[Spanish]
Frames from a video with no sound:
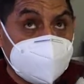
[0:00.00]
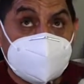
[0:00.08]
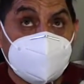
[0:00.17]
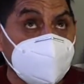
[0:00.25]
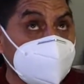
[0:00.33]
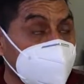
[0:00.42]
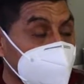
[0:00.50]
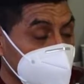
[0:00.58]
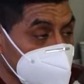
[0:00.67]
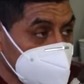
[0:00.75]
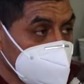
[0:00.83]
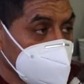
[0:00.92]
a
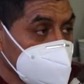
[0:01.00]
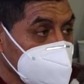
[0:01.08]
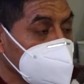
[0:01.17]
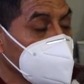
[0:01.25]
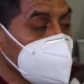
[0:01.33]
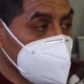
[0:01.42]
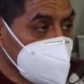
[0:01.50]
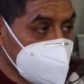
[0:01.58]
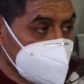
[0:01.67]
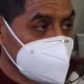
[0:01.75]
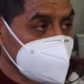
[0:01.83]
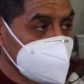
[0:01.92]
recuperar la memoria